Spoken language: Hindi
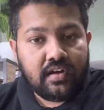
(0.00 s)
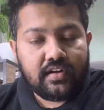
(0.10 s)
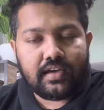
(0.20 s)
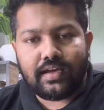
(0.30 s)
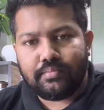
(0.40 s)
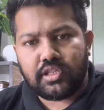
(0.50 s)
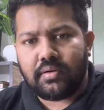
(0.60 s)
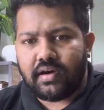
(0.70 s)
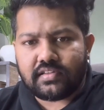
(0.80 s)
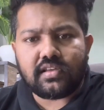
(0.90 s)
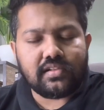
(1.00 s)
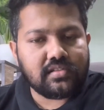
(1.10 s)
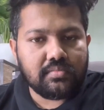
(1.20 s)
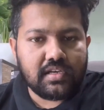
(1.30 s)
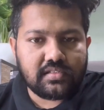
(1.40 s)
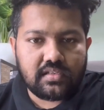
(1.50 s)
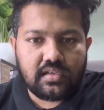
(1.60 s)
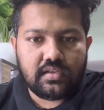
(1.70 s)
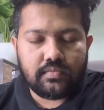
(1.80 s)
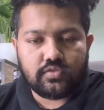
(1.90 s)
ठीक है मतलब हर साल सीबीएसई
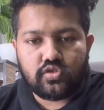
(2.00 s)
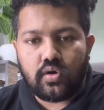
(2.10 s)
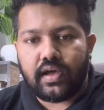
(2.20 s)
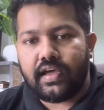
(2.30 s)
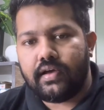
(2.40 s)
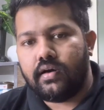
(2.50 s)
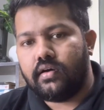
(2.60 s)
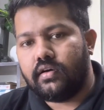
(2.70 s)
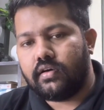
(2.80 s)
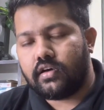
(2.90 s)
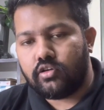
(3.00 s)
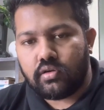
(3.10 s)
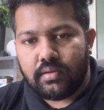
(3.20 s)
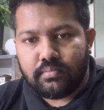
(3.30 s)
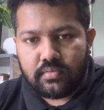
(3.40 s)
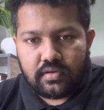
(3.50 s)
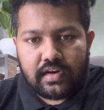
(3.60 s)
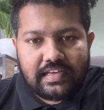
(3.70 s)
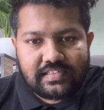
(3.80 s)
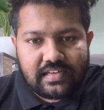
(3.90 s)
e जो है करिकुलम
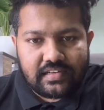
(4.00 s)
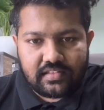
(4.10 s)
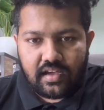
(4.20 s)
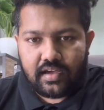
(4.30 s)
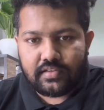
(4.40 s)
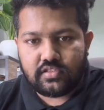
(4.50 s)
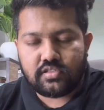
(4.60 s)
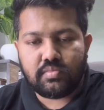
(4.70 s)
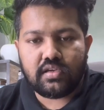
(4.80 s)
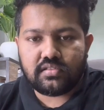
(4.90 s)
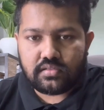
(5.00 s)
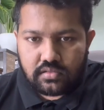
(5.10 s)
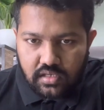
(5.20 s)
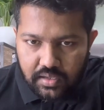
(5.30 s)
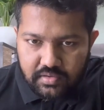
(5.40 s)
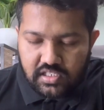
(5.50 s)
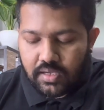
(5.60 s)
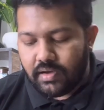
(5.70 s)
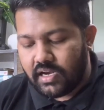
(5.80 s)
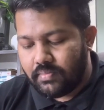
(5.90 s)
रिलीज करता है जिसमें सिलेबस
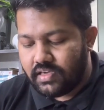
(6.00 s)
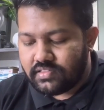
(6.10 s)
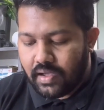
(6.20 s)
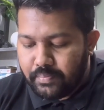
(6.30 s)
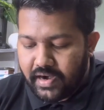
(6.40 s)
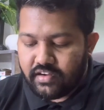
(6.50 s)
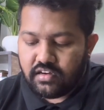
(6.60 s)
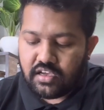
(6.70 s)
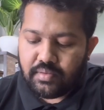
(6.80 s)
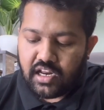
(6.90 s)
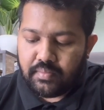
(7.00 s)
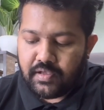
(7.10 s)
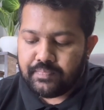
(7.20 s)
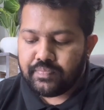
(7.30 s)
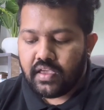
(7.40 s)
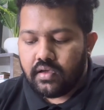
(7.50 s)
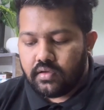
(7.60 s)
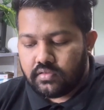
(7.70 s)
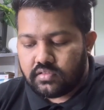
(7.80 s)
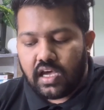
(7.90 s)
के बारे में एग्जाम पैटर्न के बारे में
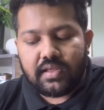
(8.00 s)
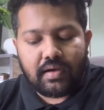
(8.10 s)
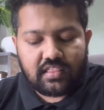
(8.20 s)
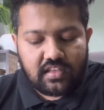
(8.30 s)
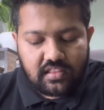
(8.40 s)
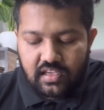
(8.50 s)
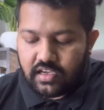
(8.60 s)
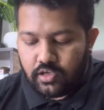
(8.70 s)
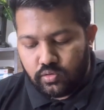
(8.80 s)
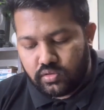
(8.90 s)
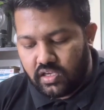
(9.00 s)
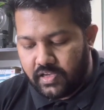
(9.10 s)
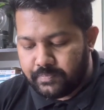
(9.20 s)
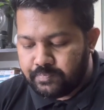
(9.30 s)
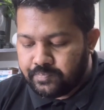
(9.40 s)
सारी बातें दी गई होती हैं